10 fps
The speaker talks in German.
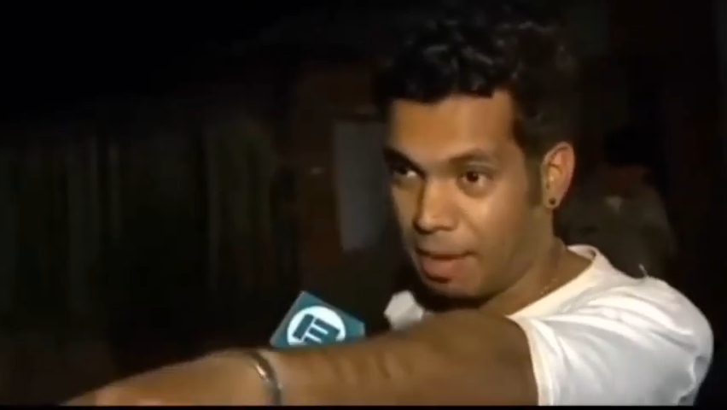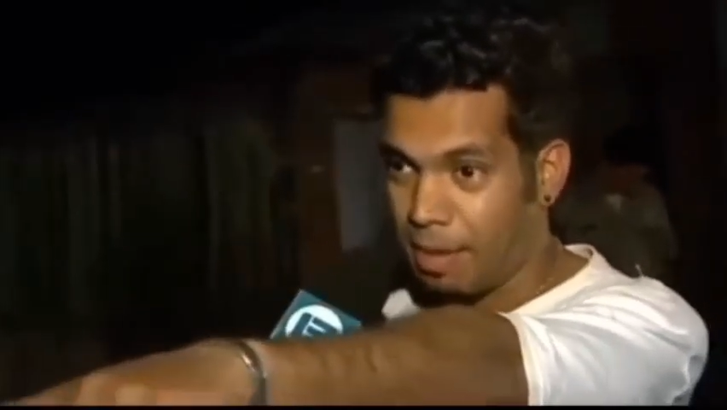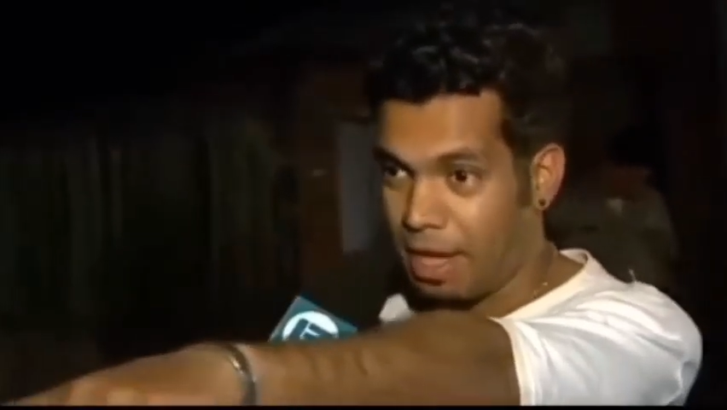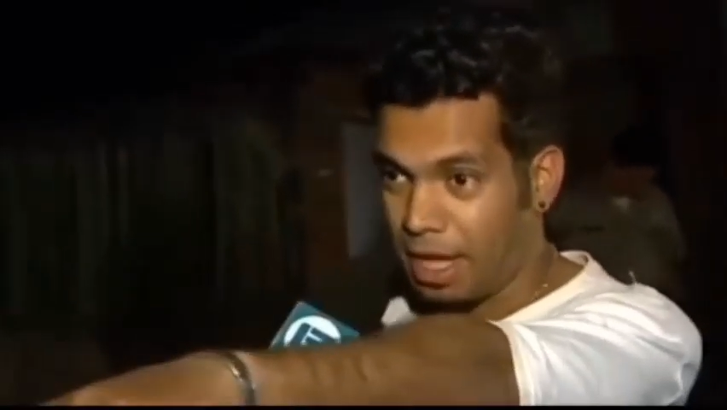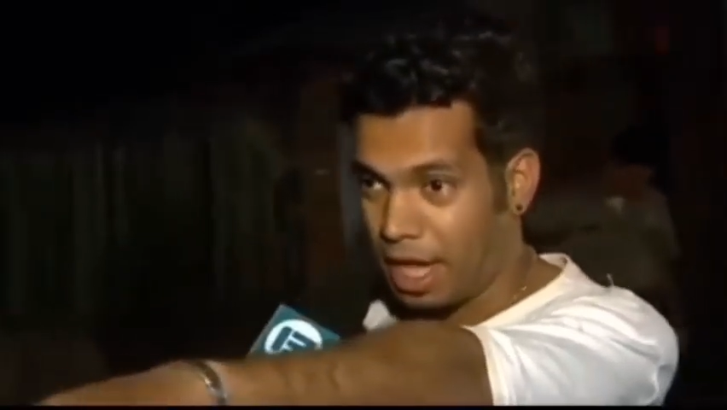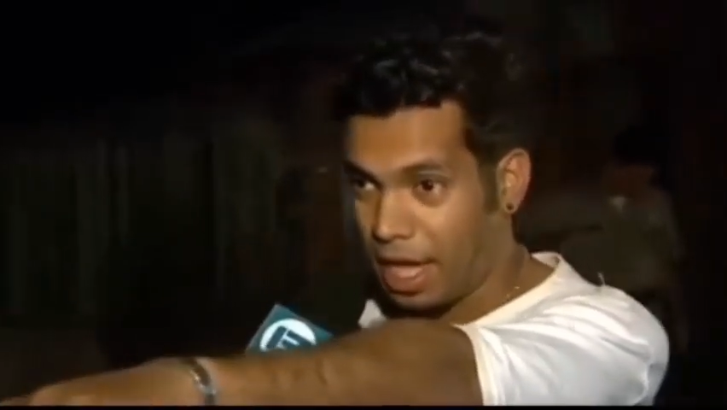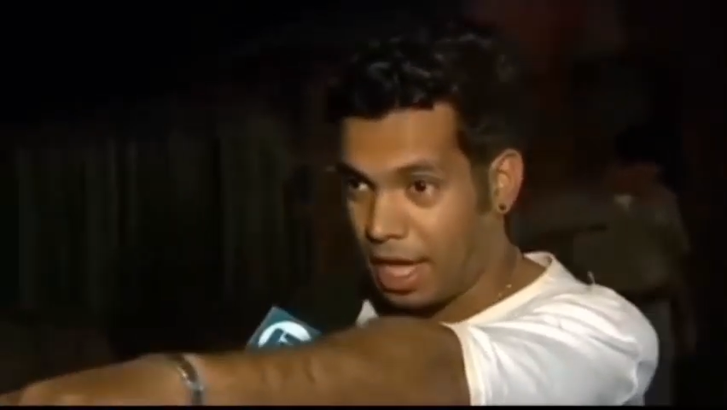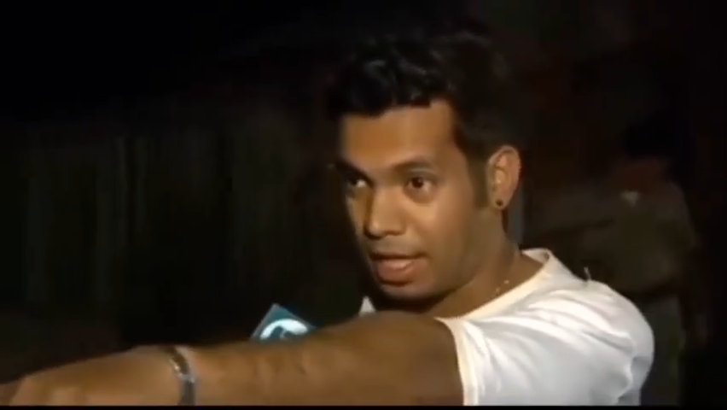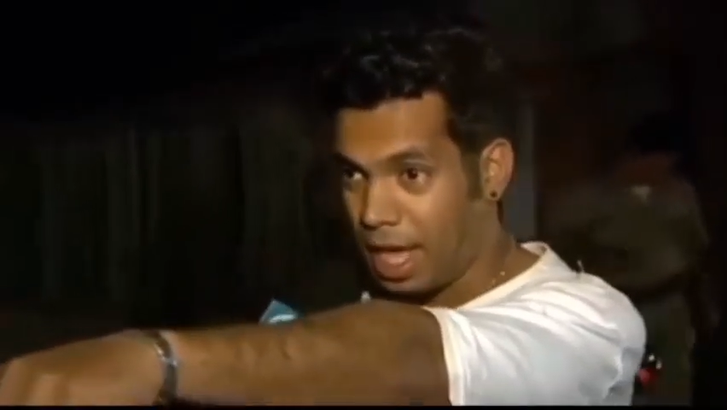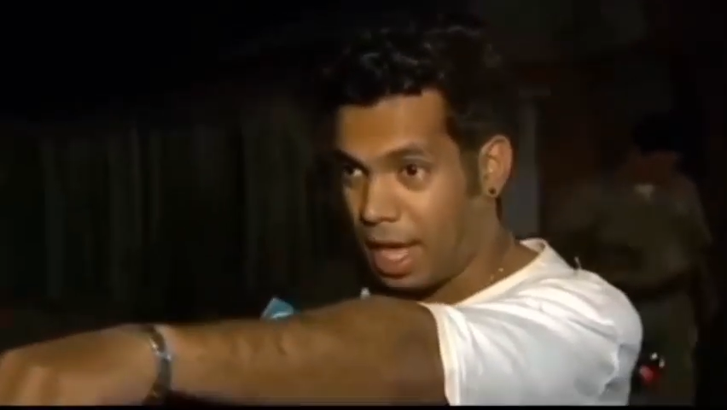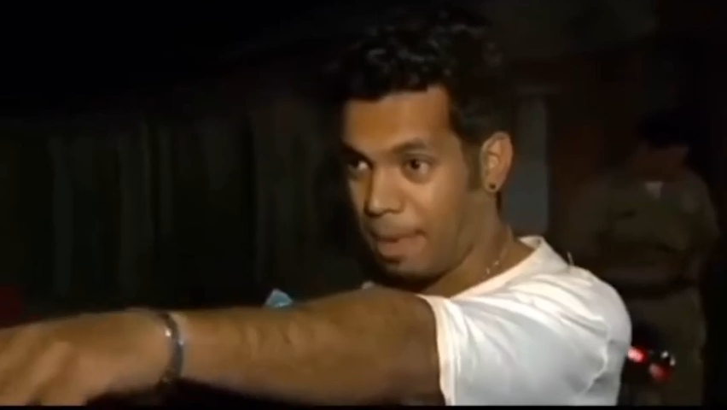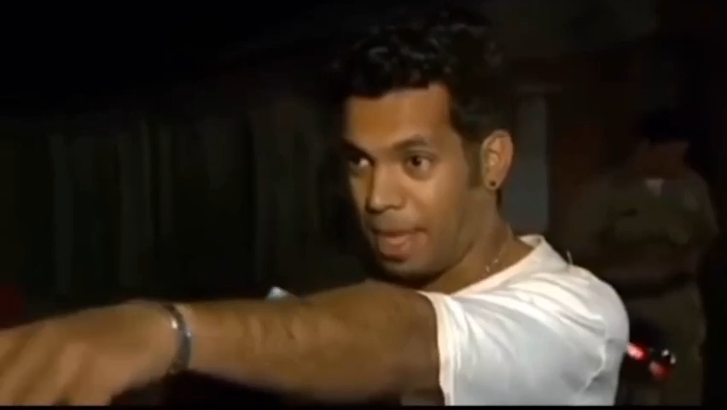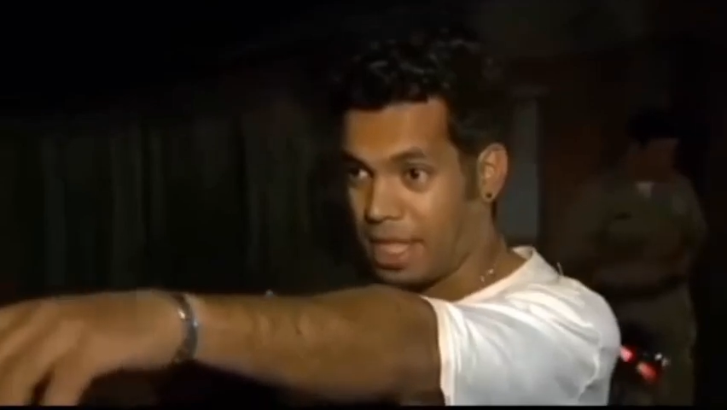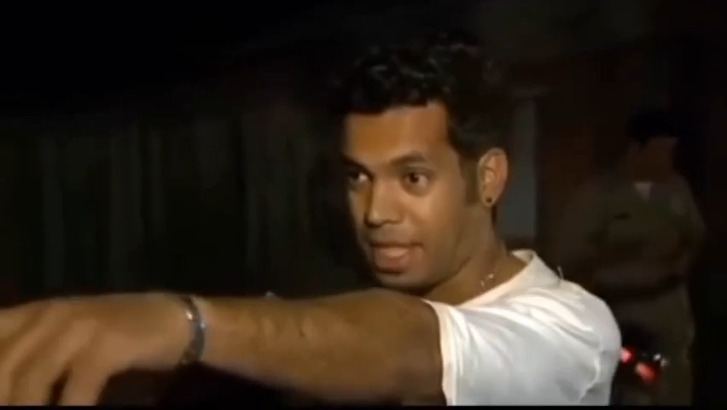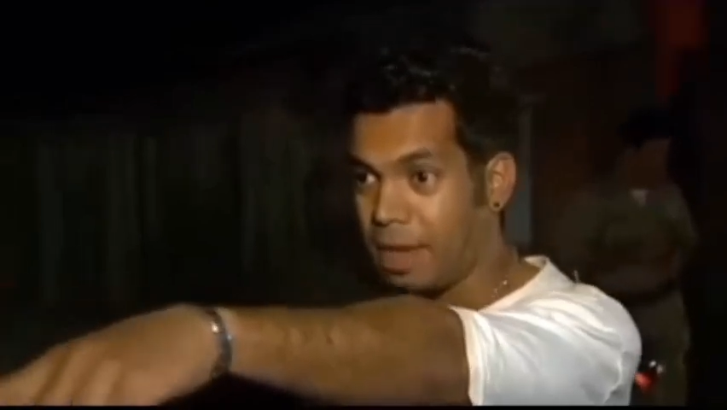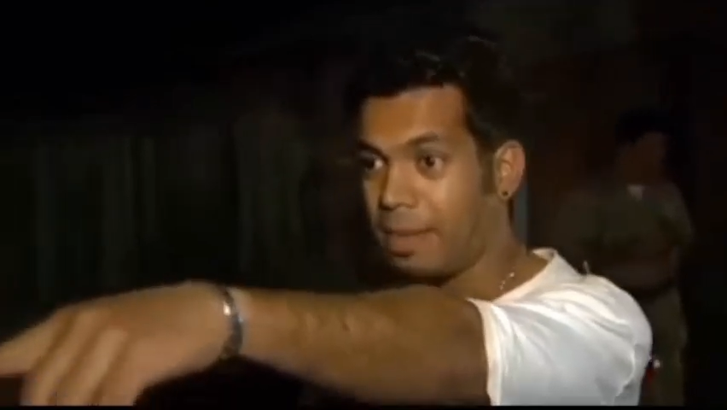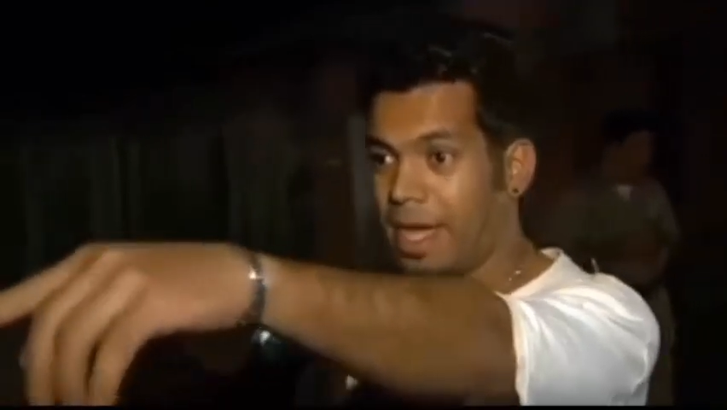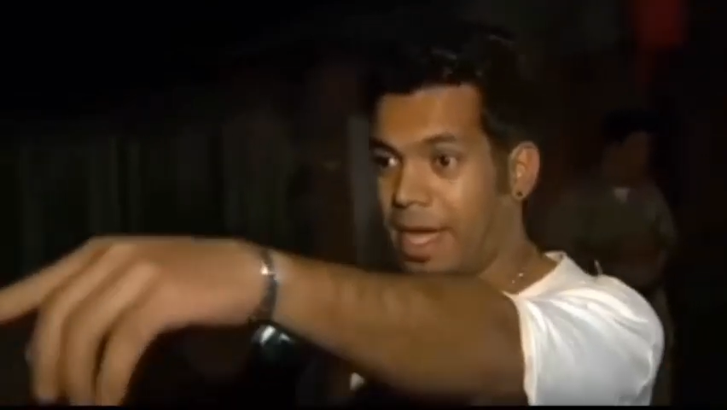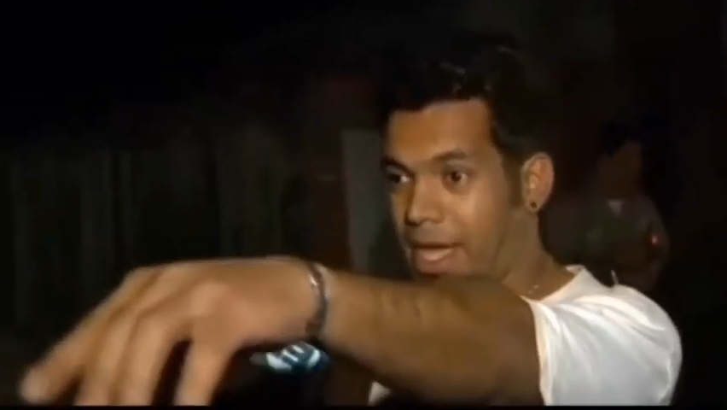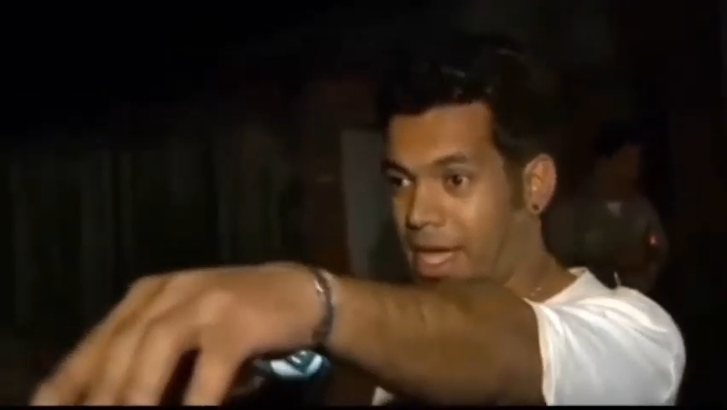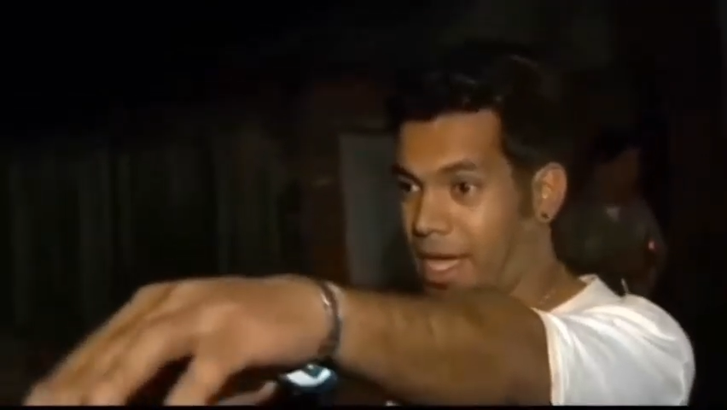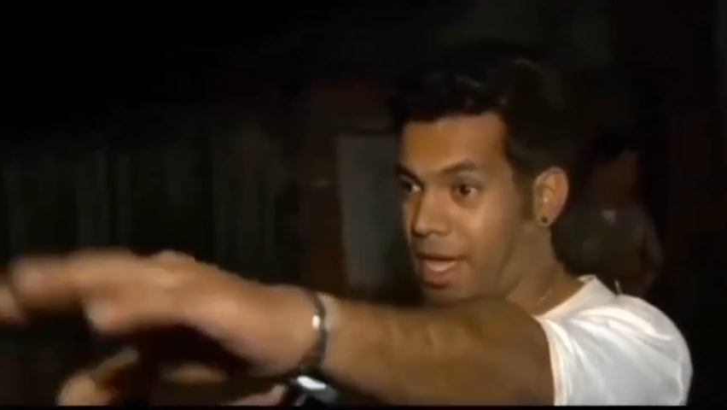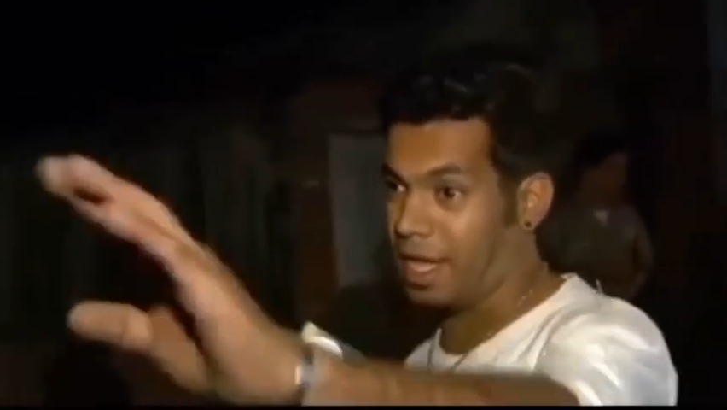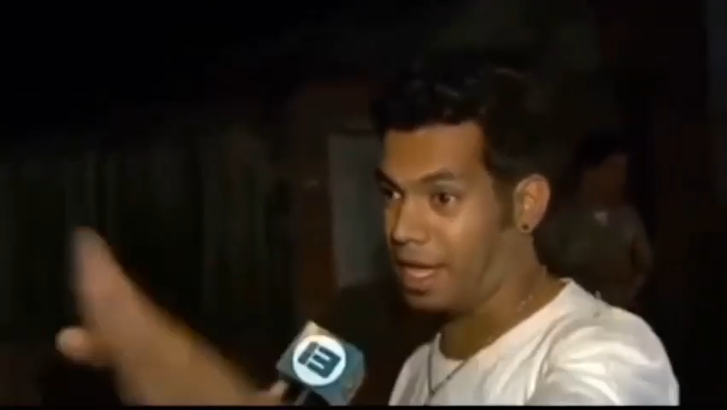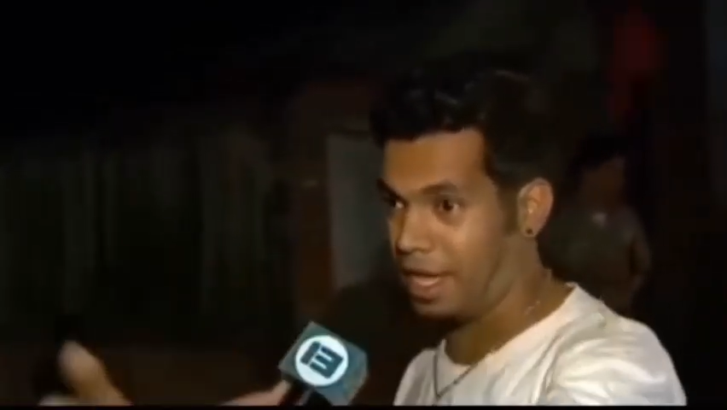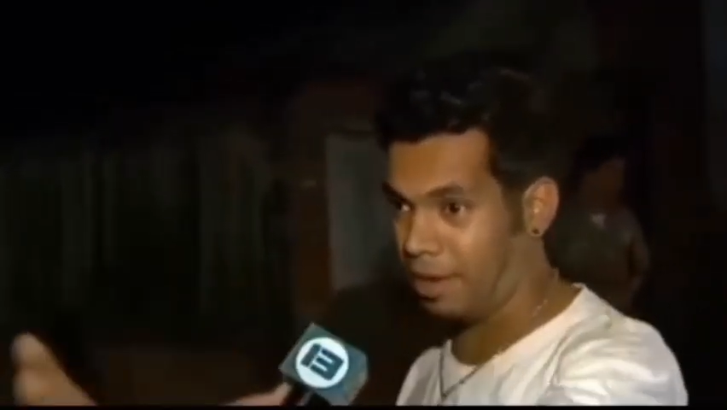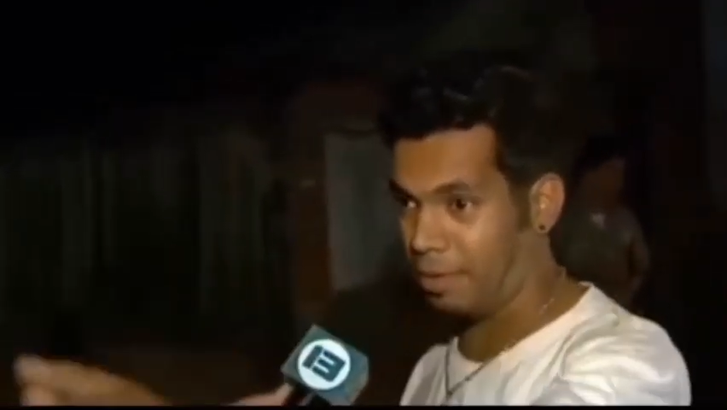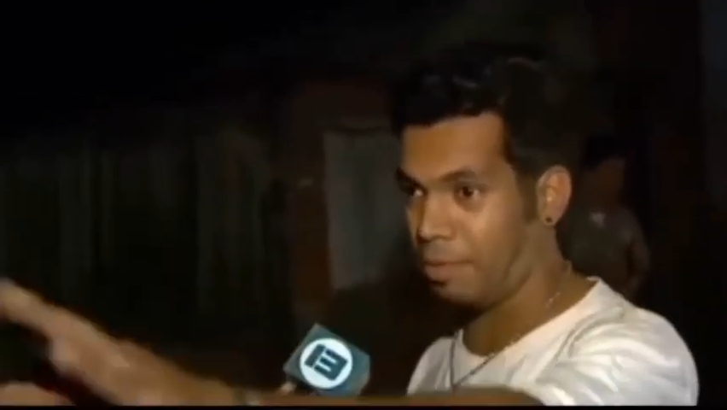Diese Straßenlage ist ein bisschen